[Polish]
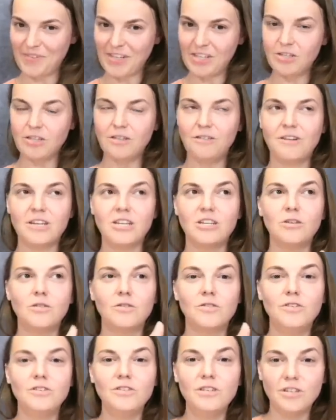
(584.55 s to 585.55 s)
Czyli waszej
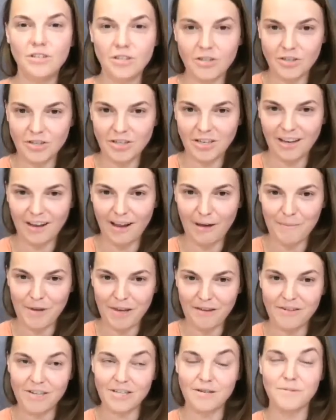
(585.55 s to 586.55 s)
rodzinie się żyje
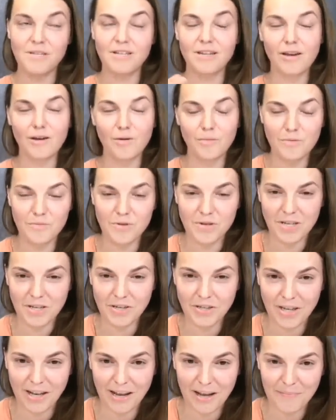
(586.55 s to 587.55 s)
lepiej, waszym znajomym żyje
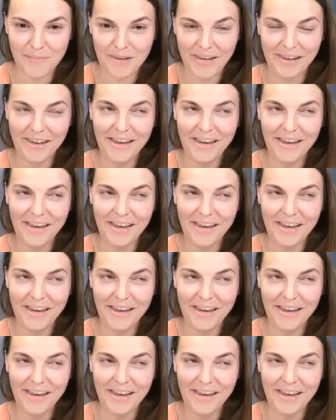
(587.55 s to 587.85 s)
się lepiej,